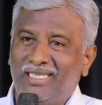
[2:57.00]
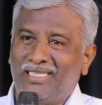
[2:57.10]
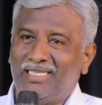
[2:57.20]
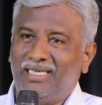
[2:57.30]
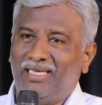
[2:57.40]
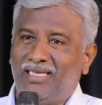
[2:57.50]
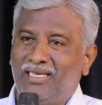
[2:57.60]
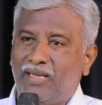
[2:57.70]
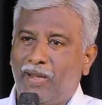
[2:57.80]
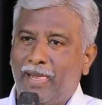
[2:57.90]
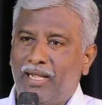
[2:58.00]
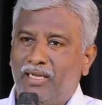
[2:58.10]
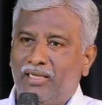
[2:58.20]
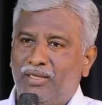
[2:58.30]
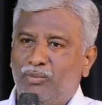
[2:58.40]
జాతి
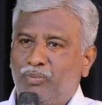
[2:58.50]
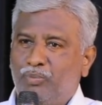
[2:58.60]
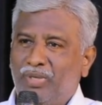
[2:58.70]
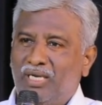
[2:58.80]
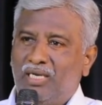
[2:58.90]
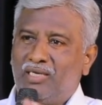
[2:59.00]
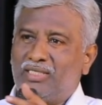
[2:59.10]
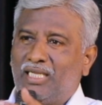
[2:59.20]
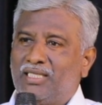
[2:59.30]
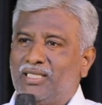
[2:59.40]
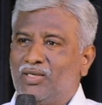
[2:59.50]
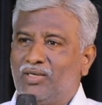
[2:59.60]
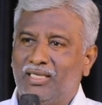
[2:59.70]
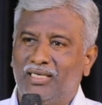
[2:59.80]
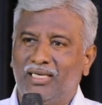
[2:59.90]
పిల్లలు
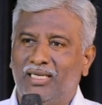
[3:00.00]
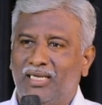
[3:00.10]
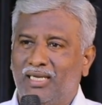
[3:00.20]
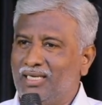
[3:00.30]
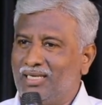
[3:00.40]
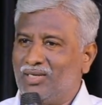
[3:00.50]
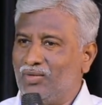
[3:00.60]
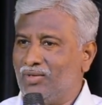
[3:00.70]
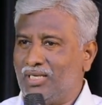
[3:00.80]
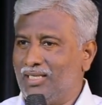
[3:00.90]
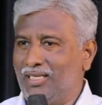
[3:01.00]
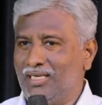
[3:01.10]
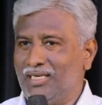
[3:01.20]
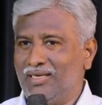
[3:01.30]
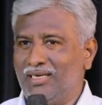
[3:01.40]
తల్లిదండ్రులు అంటే అంటారు కదా
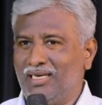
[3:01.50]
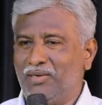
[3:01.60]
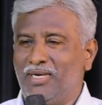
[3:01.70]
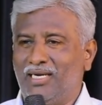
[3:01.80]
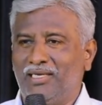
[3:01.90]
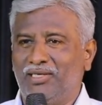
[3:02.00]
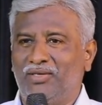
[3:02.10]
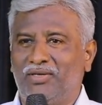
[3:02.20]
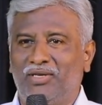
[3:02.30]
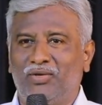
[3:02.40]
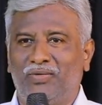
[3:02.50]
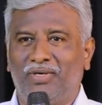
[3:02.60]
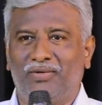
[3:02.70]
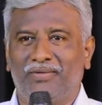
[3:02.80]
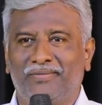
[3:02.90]
నా మాట ఎందుకే నువ్వు
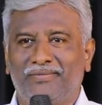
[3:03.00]
వినవు